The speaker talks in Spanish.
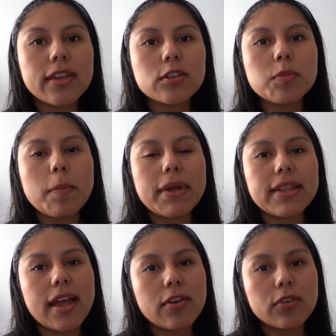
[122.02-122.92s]
ellos me
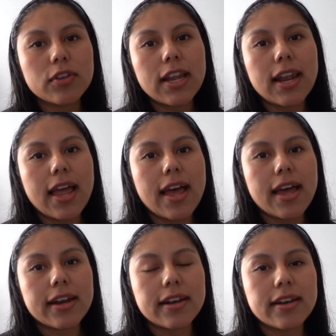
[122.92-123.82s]
mandaron
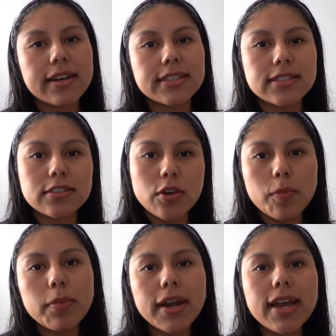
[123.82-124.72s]
la
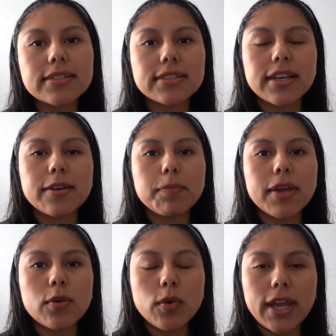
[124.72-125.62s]
requisición para
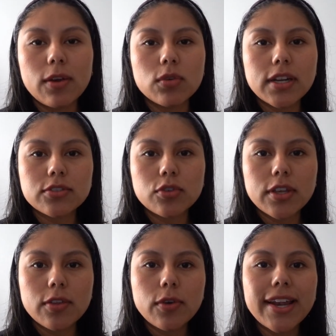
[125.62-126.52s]
hacerme el
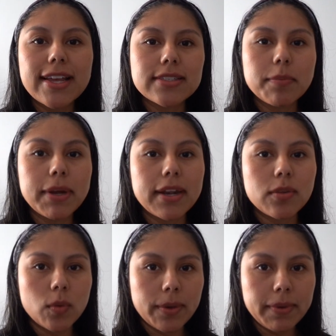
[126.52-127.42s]
ultrasonido en la semana
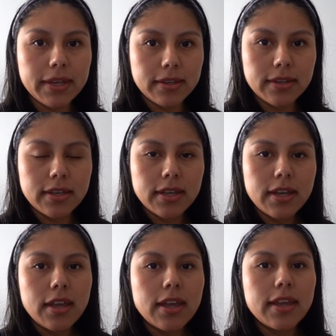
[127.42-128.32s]
9
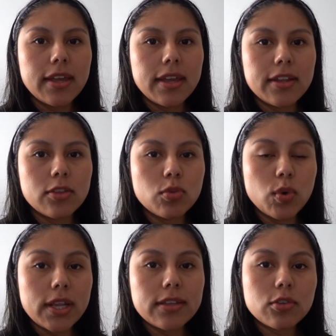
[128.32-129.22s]
eh,
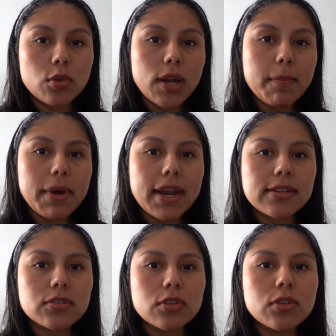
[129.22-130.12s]
durante todo el
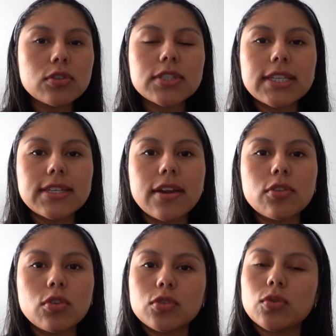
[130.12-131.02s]
embarazo se
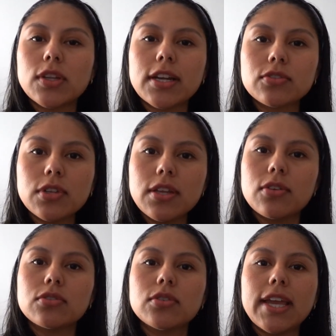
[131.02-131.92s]
hicieron dos
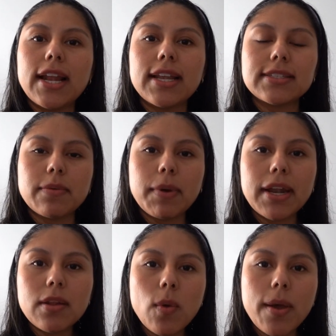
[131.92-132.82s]
ultrasonidos, el de
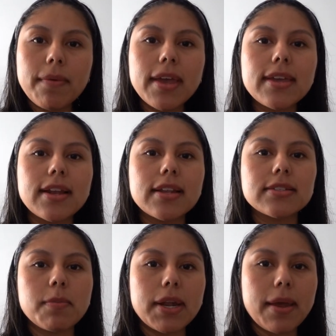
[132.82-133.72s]
semana 9 y el de
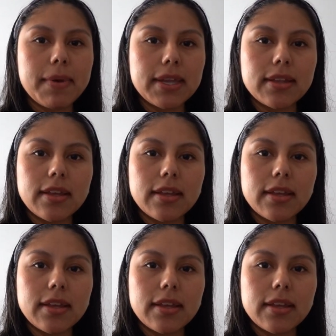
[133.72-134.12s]
semana 20.